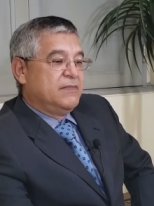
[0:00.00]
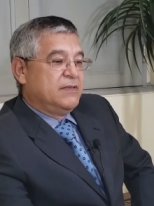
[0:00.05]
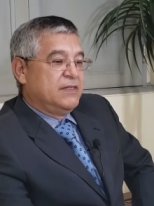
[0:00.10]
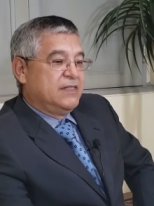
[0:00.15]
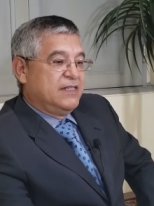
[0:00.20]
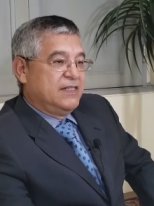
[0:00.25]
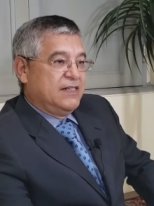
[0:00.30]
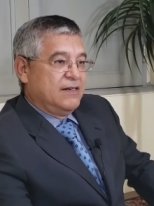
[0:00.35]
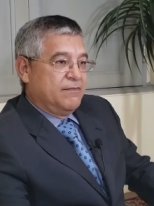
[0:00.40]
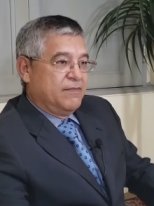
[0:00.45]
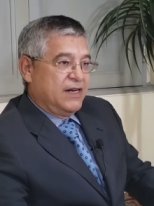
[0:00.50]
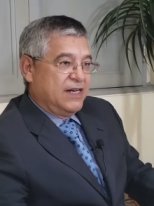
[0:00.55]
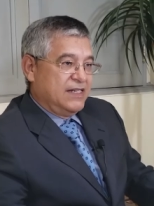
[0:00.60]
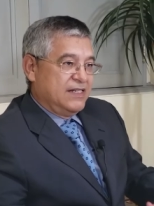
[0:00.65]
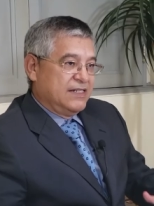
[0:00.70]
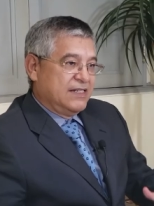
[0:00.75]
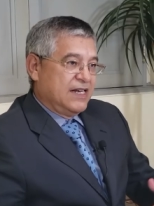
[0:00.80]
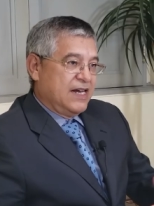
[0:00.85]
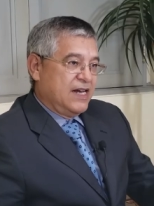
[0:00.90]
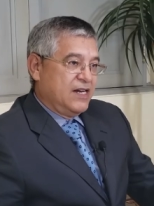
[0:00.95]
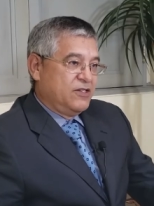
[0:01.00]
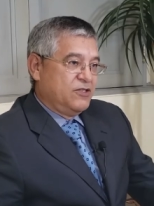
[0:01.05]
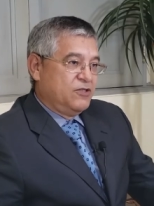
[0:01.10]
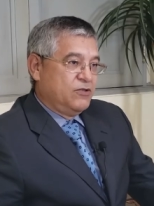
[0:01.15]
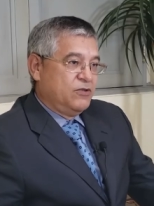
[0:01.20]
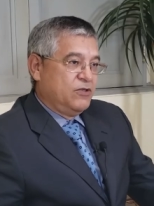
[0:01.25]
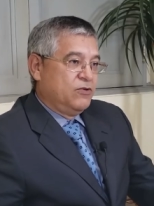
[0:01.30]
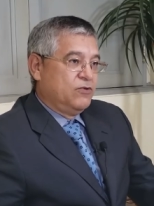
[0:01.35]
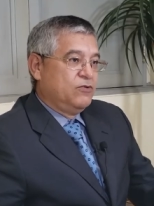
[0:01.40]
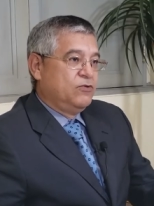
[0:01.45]
ser mais
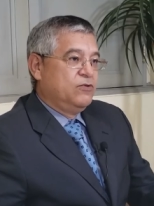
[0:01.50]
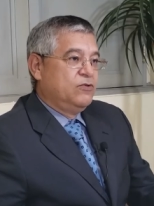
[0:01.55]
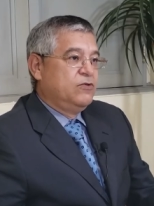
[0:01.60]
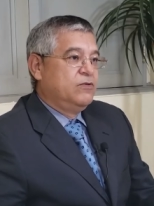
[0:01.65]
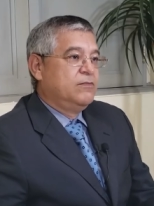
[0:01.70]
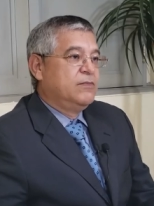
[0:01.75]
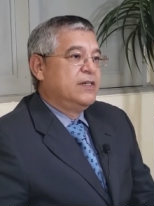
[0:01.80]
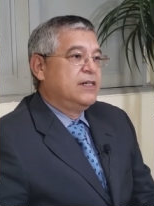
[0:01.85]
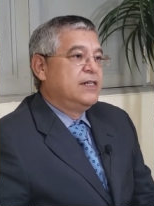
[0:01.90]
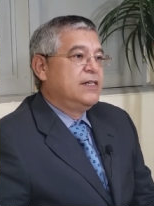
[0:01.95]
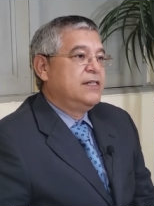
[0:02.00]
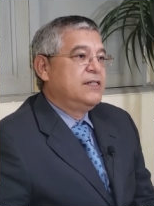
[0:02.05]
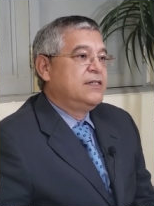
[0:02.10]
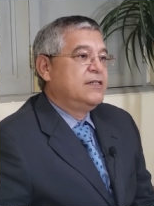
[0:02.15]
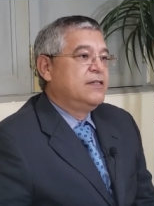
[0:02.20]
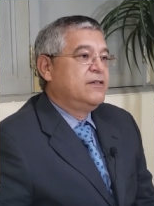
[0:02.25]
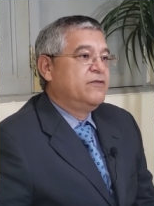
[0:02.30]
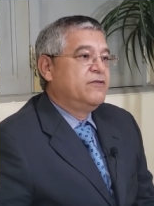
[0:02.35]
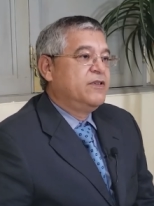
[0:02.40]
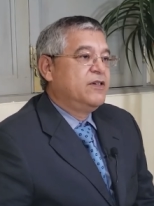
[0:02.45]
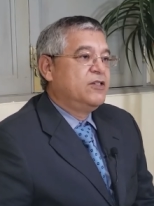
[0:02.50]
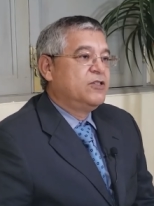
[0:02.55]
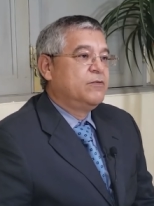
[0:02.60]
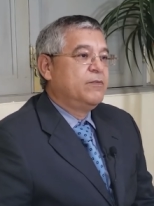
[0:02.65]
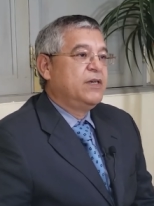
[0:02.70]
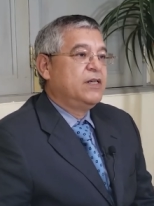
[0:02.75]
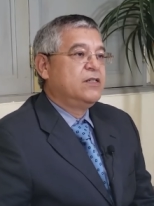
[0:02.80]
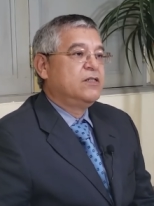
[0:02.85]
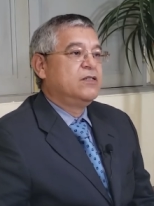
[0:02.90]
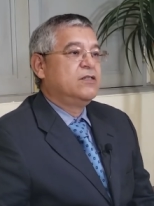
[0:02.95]
ágil e tudo, mas
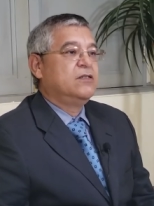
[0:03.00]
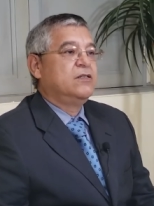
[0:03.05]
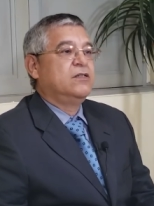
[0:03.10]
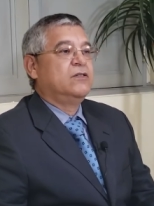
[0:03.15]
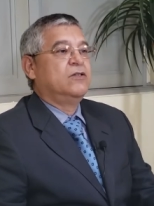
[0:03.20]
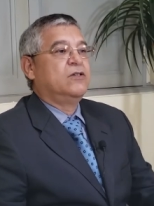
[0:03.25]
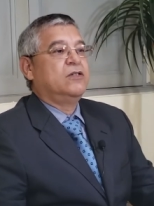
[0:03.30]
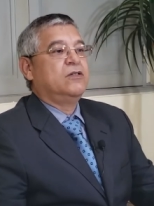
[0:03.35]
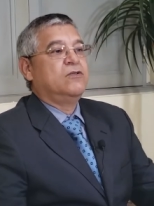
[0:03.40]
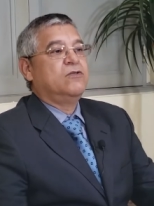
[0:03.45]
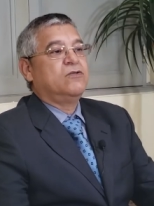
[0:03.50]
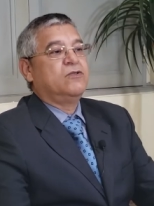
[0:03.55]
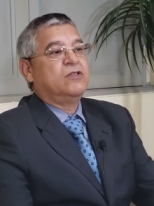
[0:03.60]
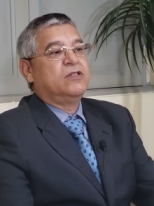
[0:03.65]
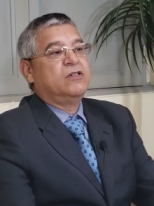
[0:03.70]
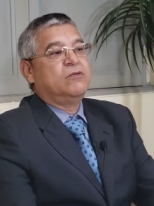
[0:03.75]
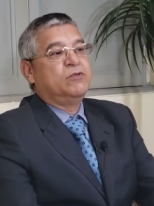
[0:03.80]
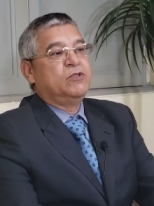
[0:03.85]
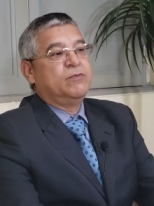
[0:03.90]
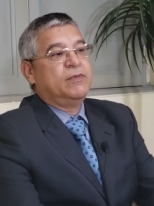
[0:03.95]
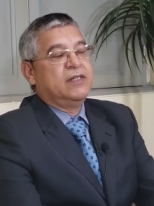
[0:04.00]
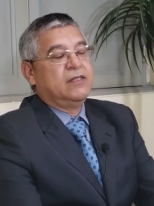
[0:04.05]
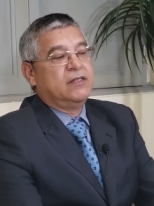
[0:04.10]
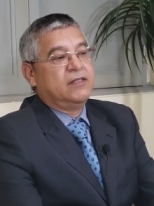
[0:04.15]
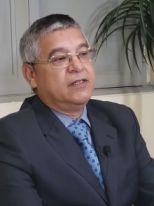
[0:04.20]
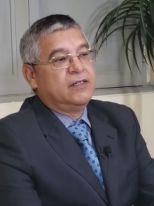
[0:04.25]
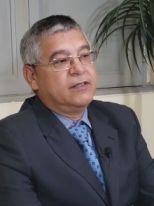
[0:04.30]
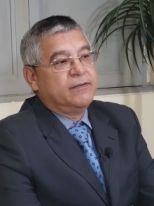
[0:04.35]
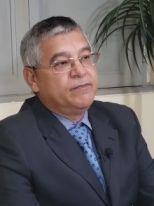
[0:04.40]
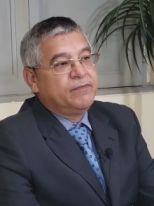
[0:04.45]
infelizmente nós não conseguimos
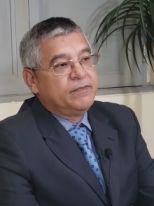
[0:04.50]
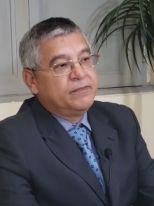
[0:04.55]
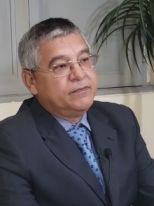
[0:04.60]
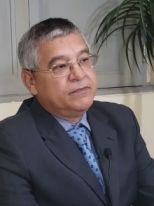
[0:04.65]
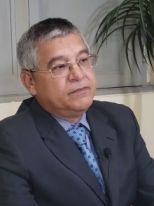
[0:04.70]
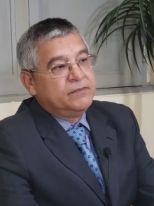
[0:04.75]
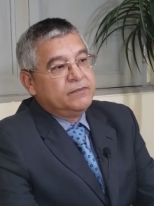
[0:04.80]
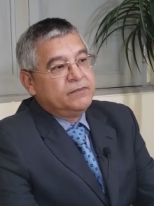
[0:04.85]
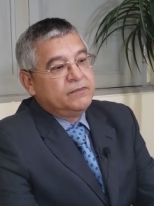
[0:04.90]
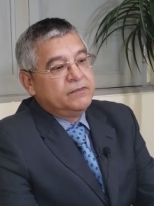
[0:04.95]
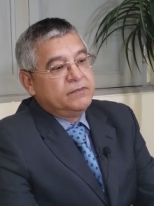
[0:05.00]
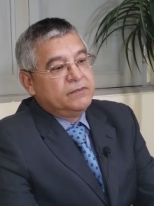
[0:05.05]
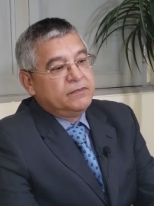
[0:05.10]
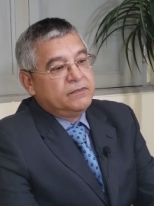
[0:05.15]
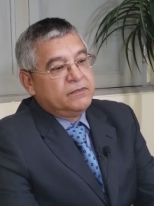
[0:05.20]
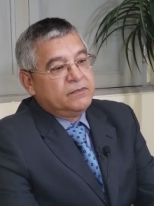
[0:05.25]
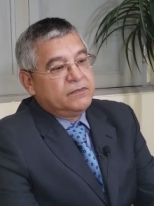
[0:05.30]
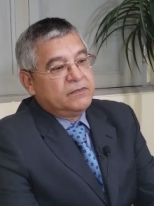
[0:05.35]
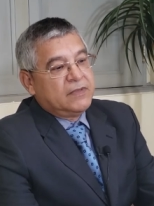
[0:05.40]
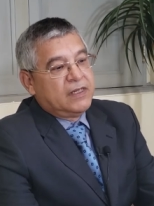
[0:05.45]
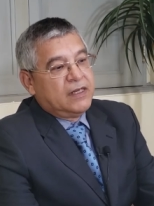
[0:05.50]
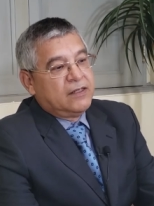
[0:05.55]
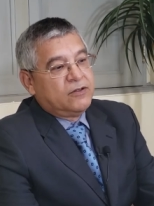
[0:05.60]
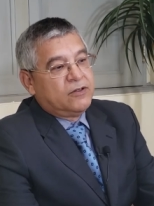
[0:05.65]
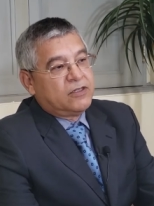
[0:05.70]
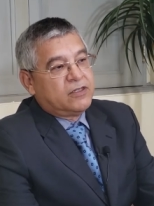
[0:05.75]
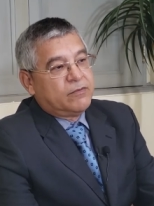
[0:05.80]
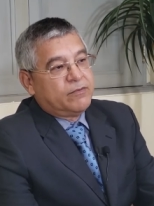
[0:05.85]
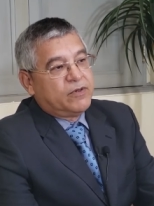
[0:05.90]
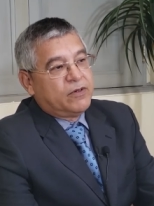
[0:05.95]
manter a
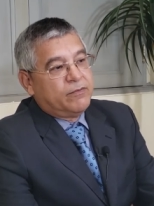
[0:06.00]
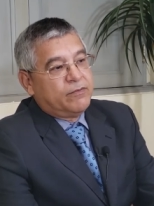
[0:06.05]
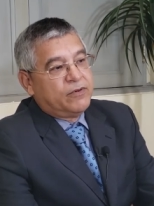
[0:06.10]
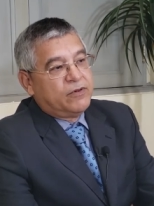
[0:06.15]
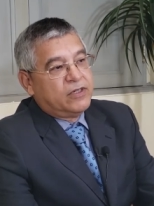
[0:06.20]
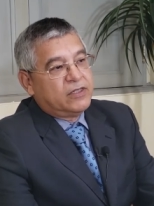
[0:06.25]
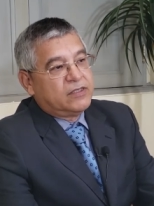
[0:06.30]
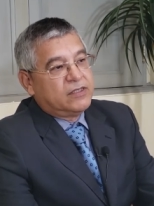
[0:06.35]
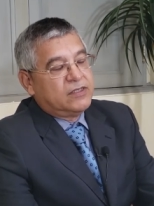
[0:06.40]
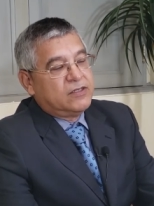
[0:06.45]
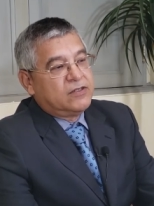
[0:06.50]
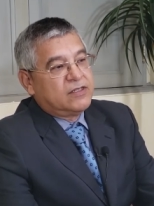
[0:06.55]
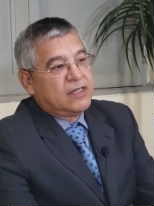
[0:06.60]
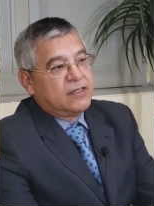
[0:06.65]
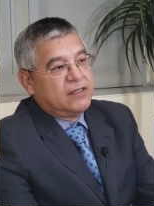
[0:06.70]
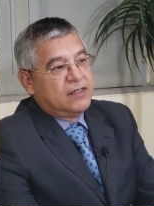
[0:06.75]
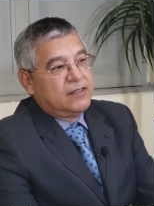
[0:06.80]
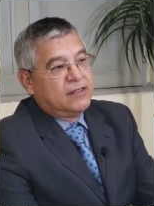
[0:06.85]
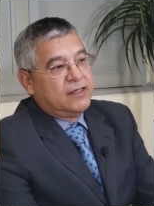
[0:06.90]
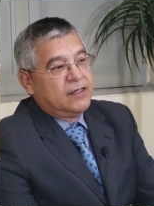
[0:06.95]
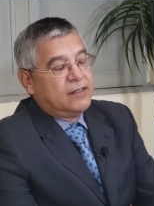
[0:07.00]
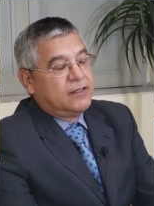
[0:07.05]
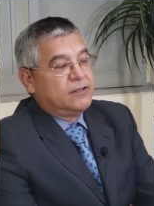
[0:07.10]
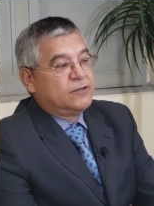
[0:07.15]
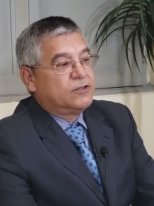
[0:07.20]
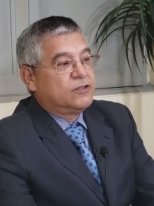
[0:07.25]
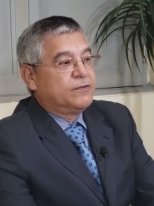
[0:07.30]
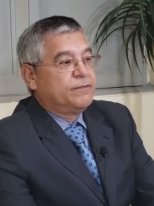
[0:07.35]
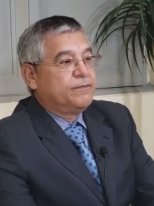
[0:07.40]
nossa proposta de 70 anos.